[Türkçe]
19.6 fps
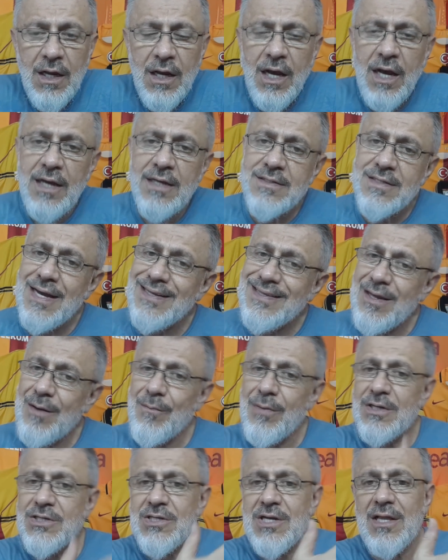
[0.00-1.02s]
E,
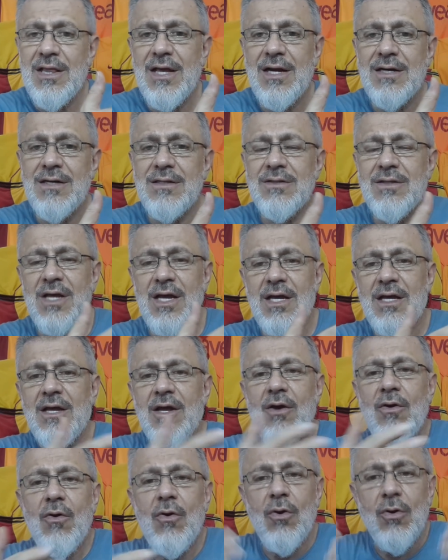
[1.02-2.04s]
zaten başkalarının da
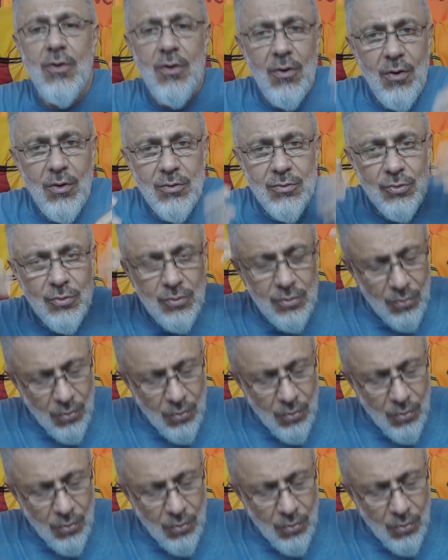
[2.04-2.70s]
o, o,